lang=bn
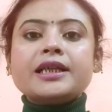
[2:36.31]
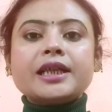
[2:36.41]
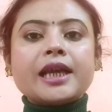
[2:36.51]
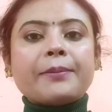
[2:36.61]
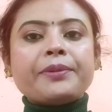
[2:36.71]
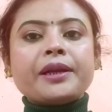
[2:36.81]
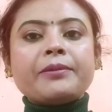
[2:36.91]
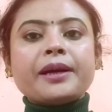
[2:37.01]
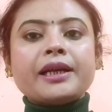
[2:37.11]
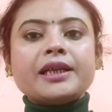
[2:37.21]
সে আপনার
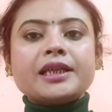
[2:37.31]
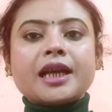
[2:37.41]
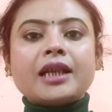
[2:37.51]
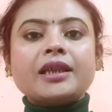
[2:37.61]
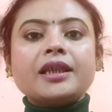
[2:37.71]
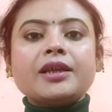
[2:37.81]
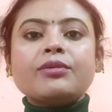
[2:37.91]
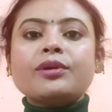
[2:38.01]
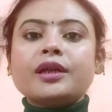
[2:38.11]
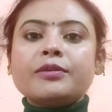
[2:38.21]
বাড়ির শান্তি
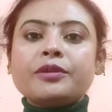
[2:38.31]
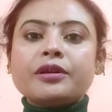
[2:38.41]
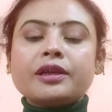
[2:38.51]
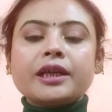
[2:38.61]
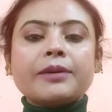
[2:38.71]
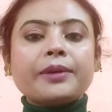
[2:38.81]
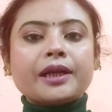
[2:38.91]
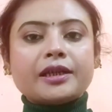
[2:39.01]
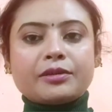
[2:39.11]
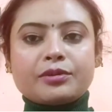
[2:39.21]
ও নির্মলতাকে
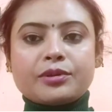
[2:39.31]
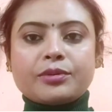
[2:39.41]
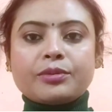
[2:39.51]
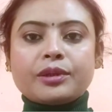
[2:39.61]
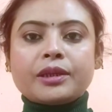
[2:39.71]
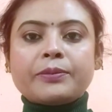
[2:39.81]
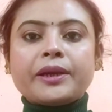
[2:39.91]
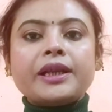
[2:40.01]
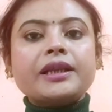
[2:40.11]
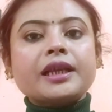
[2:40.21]
বাধাগ্রস্ত করতে
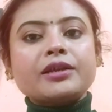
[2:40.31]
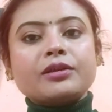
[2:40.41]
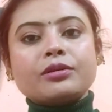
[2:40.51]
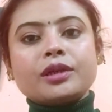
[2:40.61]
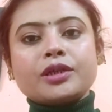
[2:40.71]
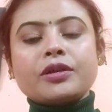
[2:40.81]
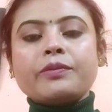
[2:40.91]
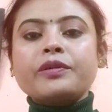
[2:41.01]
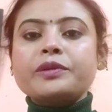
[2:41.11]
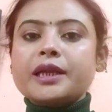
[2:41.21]
পারে তাই যতটা
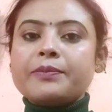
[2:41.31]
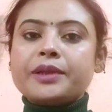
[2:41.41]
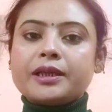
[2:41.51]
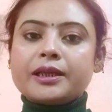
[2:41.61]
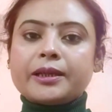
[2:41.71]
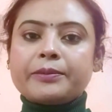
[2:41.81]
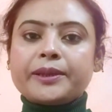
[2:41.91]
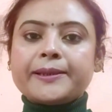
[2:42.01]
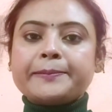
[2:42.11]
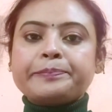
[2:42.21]
সম্ভব সাবধান থাকবেন